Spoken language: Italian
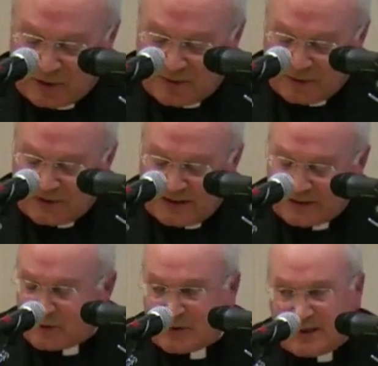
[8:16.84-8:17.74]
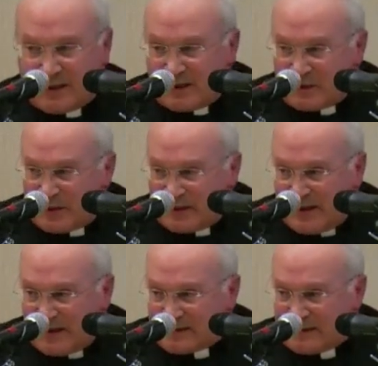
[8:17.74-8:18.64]
di poter tornare alla sua
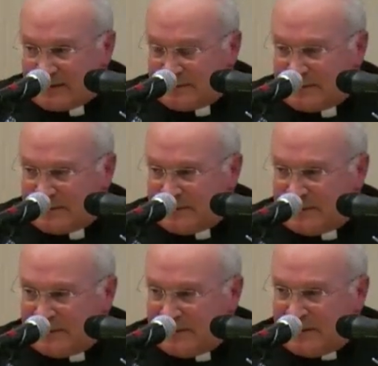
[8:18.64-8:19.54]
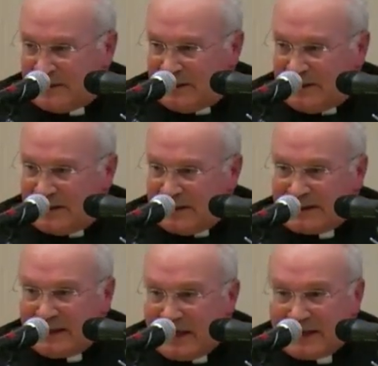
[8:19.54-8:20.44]
casa. Eh,
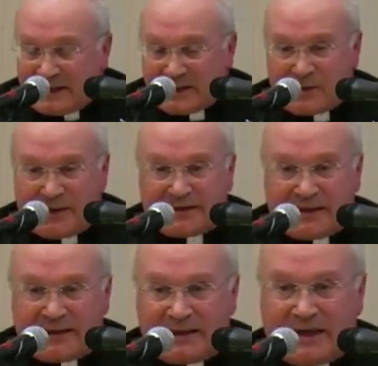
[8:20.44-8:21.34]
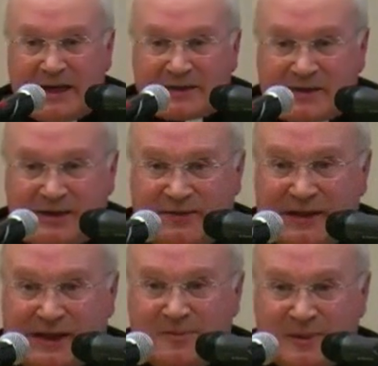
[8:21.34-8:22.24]
chi legga le sue lettere dal carcere
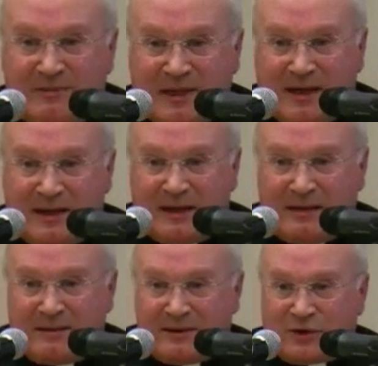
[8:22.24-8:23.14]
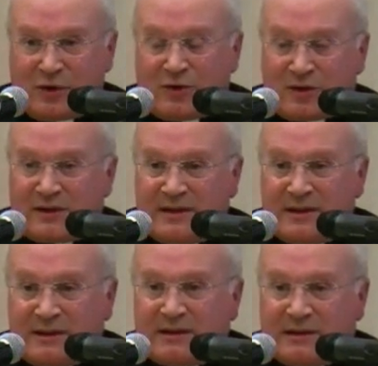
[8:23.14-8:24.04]
vede che i primi eh,
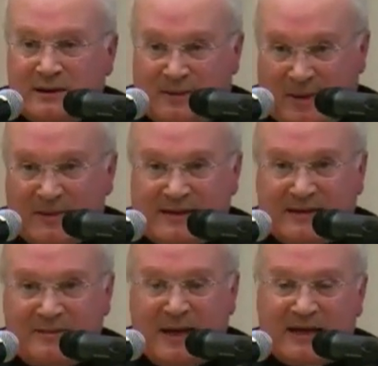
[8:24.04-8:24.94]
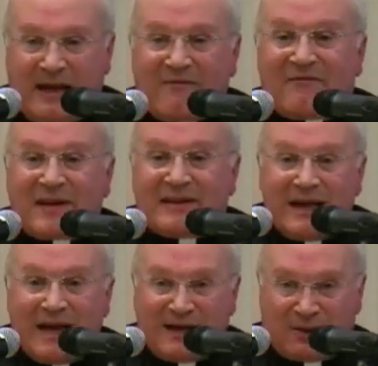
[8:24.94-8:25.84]
giorni, le prime settimane, è
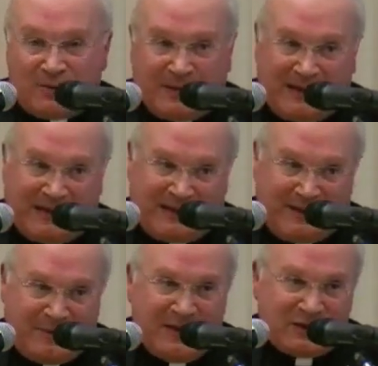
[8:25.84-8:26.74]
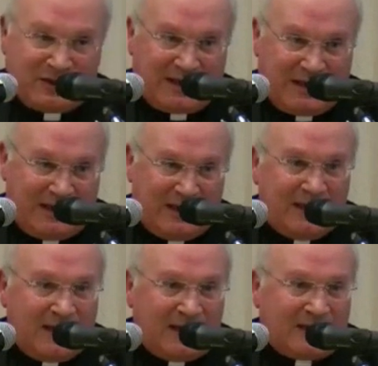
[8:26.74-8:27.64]
affannato perché capisce che
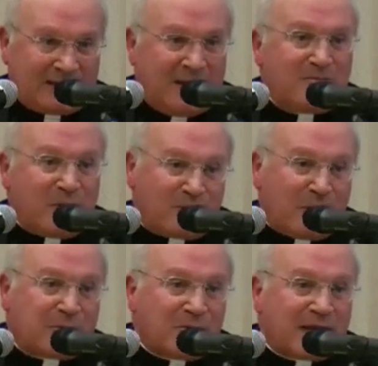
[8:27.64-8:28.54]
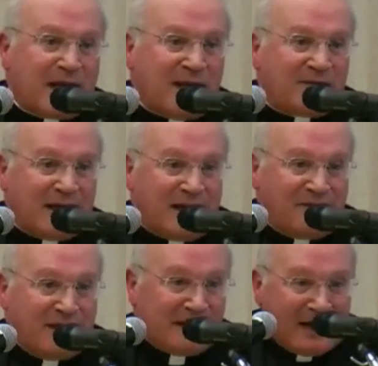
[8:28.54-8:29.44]
il tempo è proprio breve, è
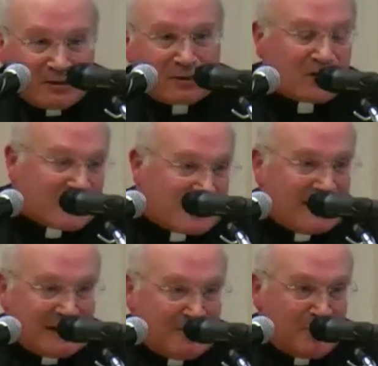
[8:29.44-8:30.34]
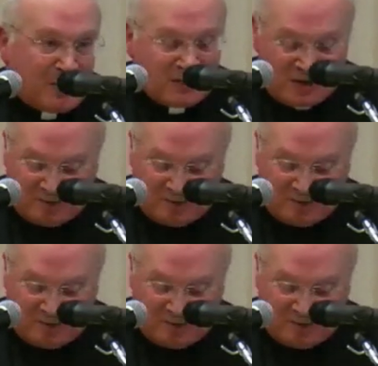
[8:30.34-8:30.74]
affannato di cercare appoggi,